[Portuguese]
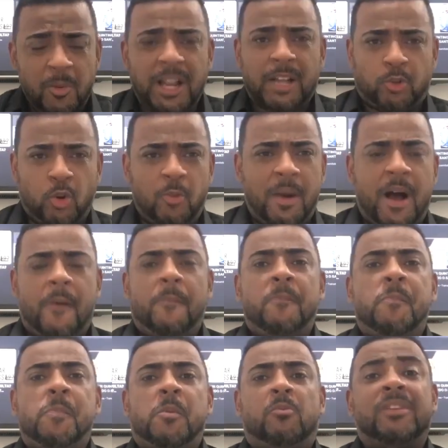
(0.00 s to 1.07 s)
Vamos lá, turma.
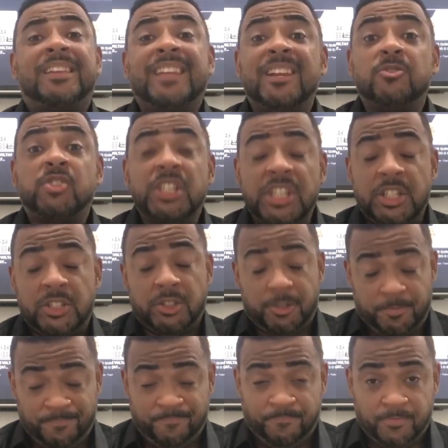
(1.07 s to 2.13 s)
O detalhe é o
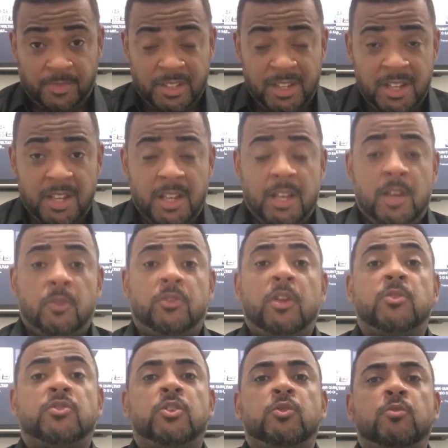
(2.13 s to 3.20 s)
seguinte. Eu
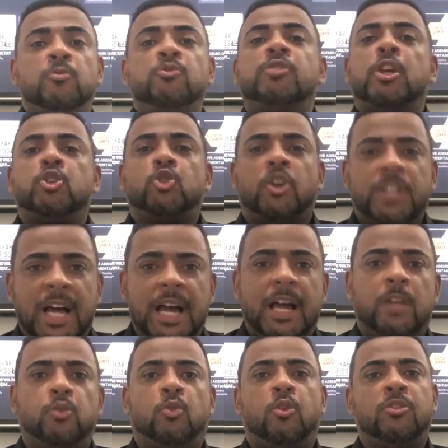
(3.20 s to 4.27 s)
tenho sido muito
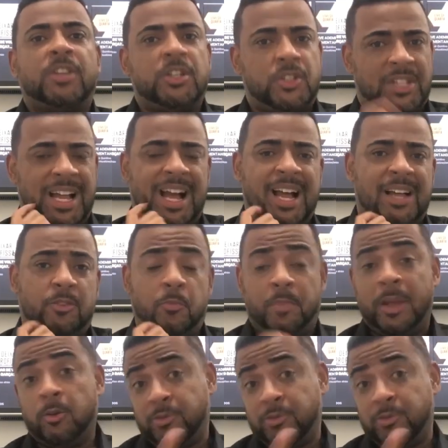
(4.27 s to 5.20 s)
questionado, contestado,